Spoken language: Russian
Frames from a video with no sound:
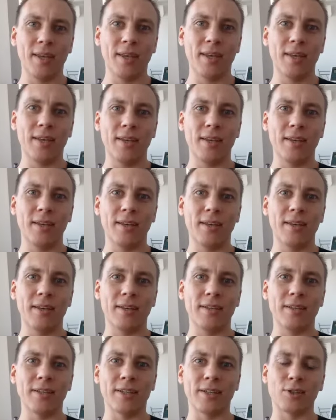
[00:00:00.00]
и
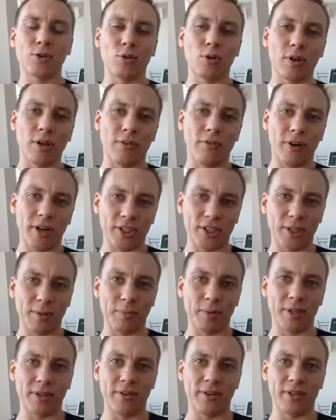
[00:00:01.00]
не настолько важными,
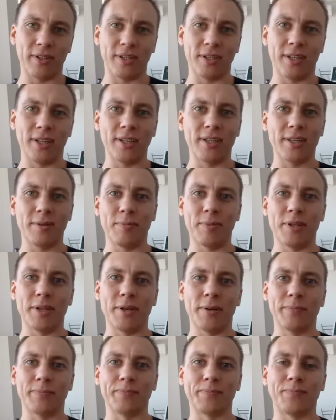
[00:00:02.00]
наверное, да, для
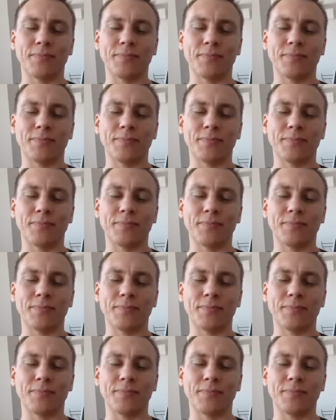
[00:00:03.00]
меня.